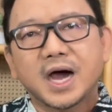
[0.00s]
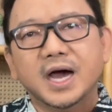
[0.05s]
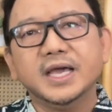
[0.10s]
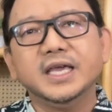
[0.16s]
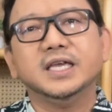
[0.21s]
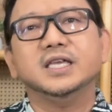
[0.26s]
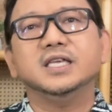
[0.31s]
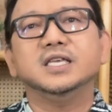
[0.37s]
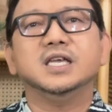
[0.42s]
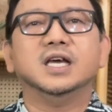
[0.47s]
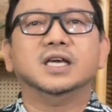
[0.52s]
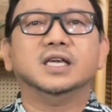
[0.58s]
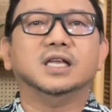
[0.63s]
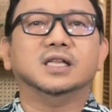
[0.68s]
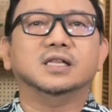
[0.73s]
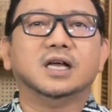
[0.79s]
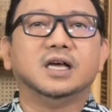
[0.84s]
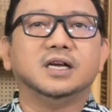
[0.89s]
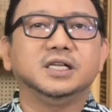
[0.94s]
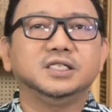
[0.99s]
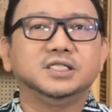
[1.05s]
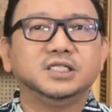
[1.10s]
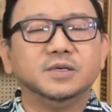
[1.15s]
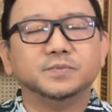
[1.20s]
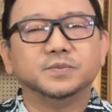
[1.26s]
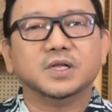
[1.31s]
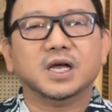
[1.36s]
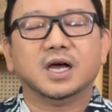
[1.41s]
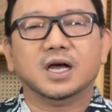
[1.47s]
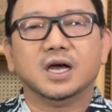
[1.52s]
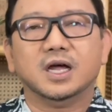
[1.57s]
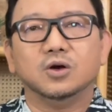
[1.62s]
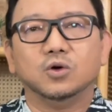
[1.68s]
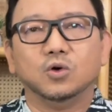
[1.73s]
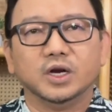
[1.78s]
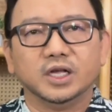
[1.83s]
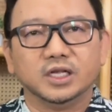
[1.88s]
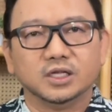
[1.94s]
baiknya kita
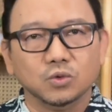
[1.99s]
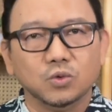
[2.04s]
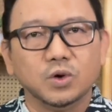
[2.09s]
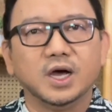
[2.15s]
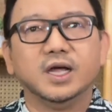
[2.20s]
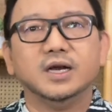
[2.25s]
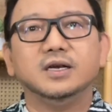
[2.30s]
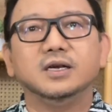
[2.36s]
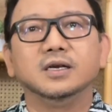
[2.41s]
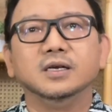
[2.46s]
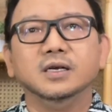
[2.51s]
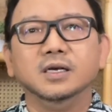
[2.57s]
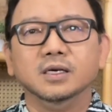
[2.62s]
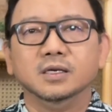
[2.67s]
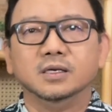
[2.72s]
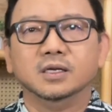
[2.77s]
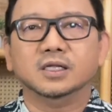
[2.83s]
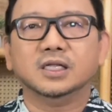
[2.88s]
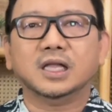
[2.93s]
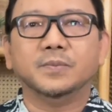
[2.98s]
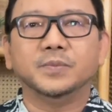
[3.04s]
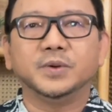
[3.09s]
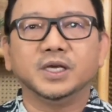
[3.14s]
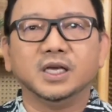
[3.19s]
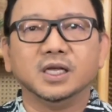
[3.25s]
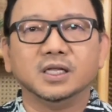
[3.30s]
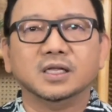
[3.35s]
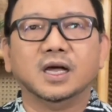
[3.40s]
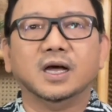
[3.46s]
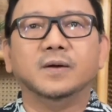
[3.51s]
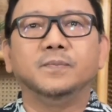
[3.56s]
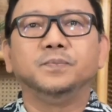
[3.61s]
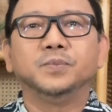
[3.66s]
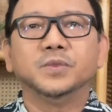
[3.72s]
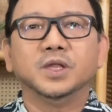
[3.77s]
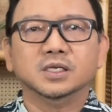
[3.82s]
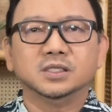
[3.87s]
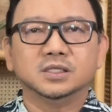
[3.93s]
diciptakan oleh Tuhan, tetapi
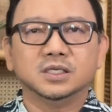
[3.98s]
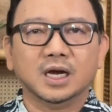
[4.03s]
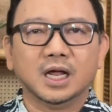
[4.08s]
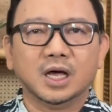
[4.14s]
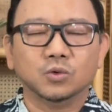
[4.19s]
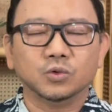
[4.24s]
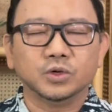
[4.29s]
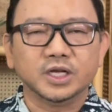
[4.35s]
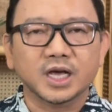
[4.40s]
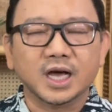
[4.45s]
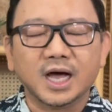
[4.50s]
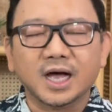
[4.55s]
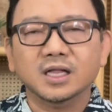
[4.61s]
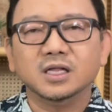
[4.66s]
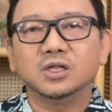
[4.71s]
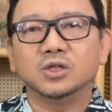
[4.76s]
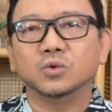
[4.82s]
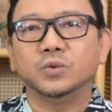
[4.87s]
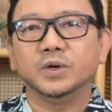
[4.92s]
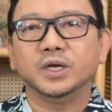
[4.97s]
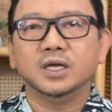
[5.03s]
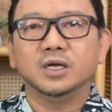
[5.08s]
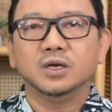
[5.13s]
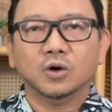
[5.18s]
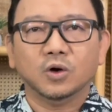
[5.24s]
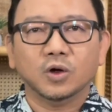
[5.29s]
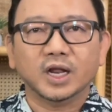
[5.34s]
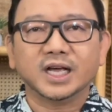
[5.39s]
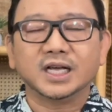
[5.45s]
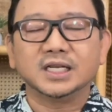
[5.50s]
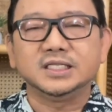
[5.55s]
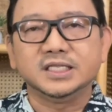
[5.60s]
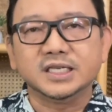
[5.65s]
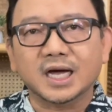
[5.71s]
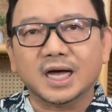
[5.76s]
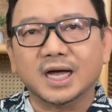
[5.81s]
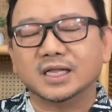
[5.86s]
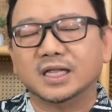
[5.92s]
kita selalu dihantui oleh
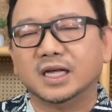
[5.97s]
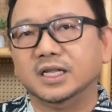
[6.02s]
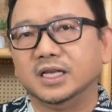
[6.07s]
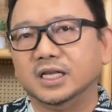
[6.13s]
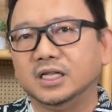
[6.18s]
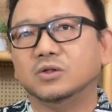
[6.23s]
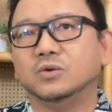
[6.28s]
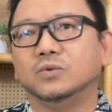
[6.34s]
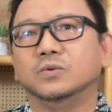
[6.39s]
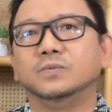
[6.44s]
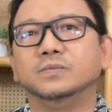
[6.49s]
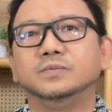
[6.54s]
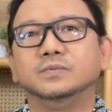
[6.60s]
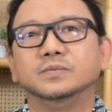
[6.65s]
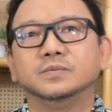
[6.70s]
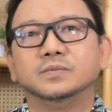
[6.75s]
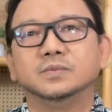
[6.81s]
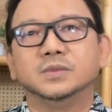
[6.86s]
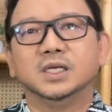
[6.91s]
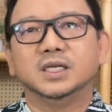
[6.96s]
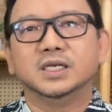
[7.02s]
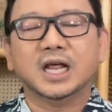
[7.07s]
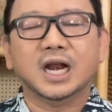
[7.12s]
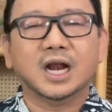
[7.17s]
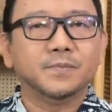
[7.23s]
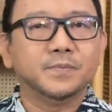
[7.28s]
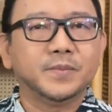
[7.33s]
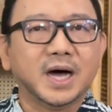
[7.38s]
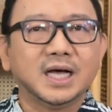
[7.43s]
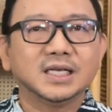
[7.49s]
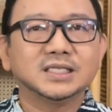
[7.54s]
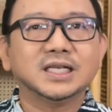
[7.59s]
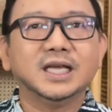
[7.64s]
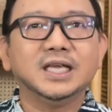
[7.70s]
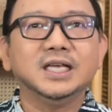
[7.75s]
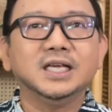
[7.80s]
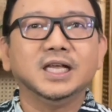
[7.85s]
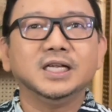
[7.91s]
kejahatan itu. Dalam
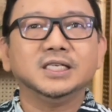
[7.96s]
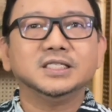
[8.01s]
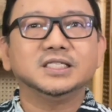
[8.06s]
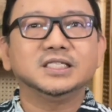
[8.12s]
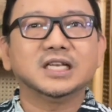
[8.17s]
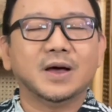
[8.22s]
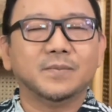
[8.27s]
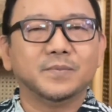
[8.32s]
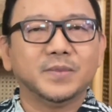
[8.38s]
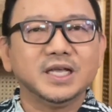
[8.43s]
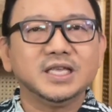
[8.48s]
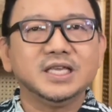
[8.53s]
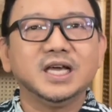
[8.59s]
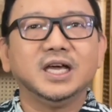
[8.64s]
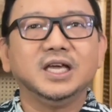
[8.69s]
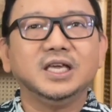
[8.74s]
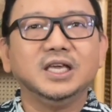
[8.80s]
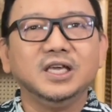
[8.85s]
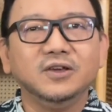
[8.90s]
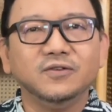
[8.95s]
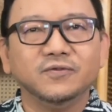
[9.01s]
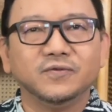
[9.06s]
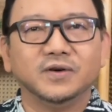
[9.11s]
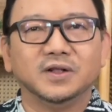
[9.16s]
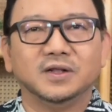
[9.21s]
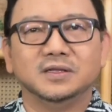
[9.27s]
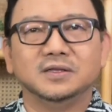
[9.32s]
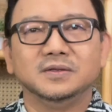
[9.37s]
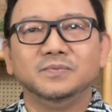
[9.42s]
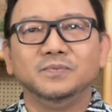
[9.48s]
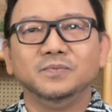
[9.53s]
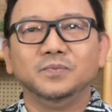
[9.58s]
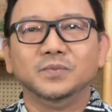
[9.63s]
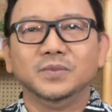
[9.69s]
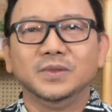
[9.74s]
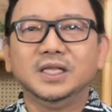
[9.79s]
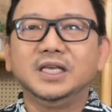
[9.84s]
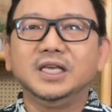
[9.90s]
bahasa Inggris namanya evil.
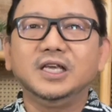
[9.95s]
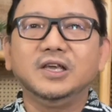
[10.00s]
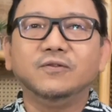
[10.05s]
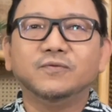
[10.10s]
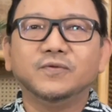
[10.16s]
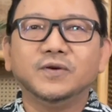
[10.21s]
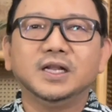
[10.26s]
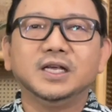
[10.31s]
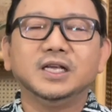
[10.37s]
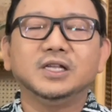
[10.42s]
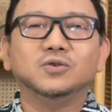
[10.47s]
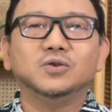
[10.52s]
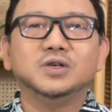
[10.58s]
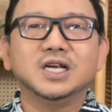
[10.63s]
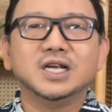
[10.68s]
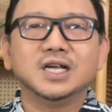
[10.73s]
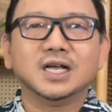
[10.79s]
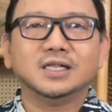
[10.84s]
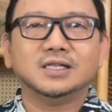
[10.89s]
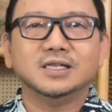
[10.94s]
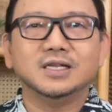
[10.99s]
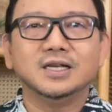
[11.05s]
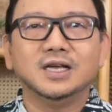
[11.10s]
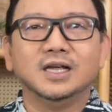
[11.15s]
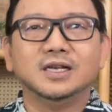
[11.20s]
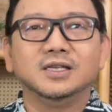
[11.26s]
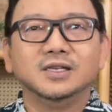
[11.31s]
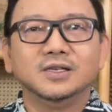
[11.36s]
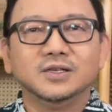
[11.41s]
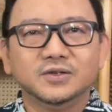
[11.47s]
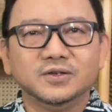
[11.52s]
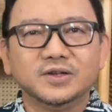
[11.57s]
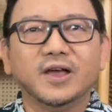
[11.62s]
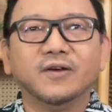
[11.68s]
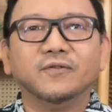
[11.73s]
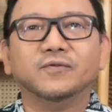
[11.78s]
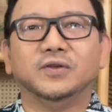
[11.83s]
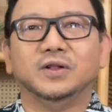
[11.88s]
Evil itu dekat dengan
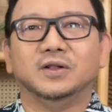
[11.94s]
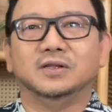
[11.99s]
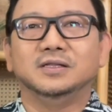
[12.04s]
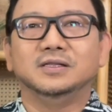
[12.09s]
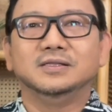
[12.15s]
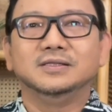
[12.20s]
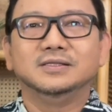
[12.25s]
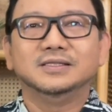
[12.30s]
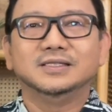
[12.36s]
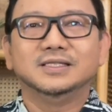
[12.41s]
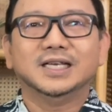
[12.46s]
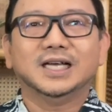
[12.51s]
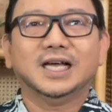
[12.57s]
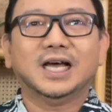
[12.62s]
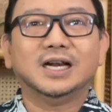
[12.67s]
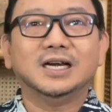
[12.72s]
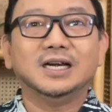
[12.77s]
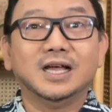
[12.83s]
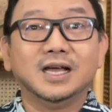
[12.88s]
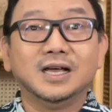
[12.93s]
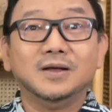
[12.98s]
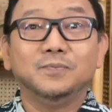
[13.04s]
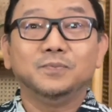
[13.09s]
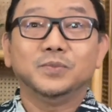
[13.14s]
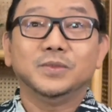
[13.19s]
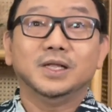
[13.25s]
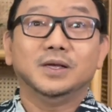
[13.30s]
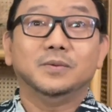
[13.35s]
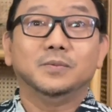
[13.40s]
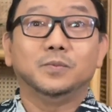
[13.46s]
devil, karena